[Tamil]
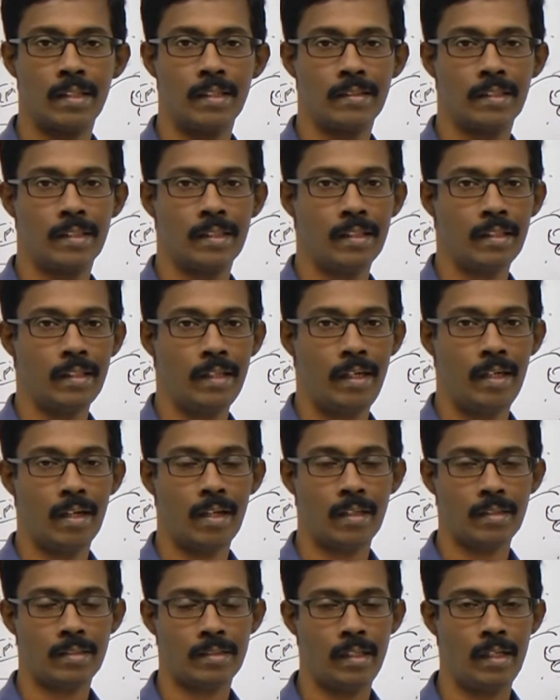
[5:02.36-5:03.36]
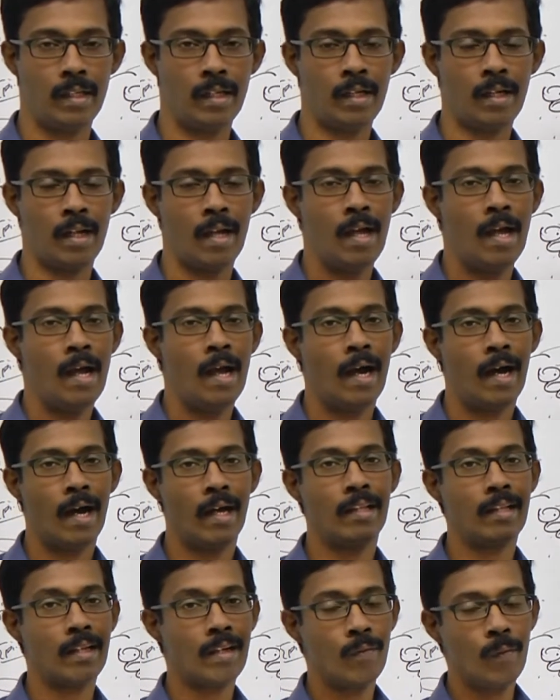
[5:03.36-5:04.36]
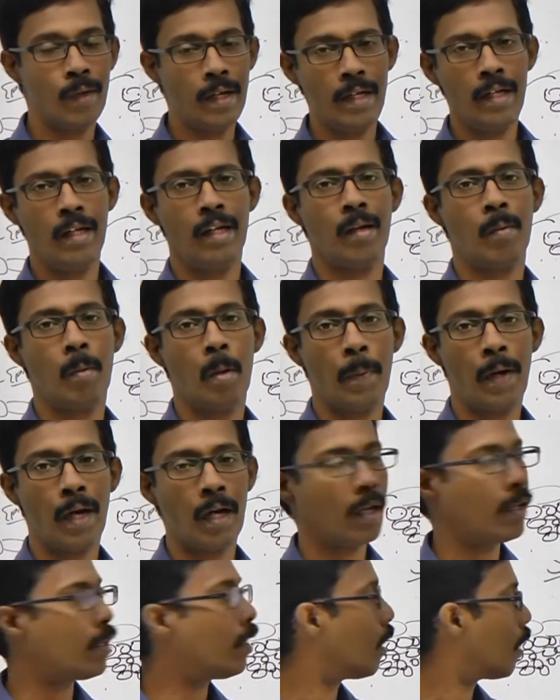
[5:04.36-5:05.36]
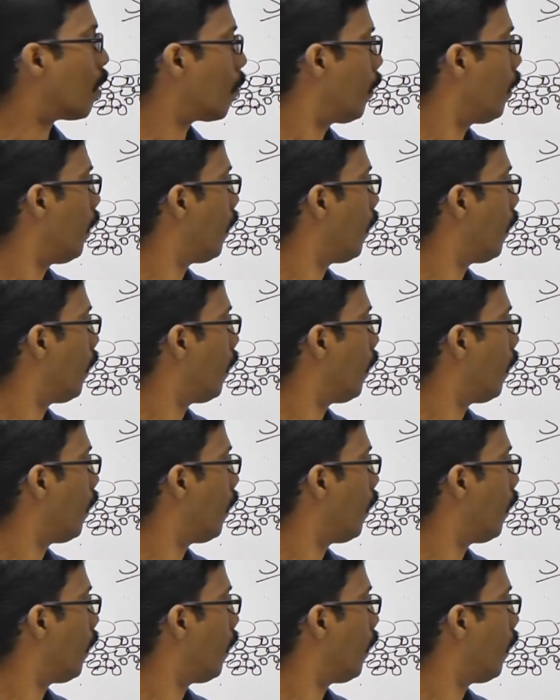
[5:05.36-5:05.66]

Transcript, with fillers: எல்லாம் சேர்ந்தது இன்ட்ராஸ்டீலர் அதுக்கு வெளியில் நம்ம பார்க்குறது எல்லாமே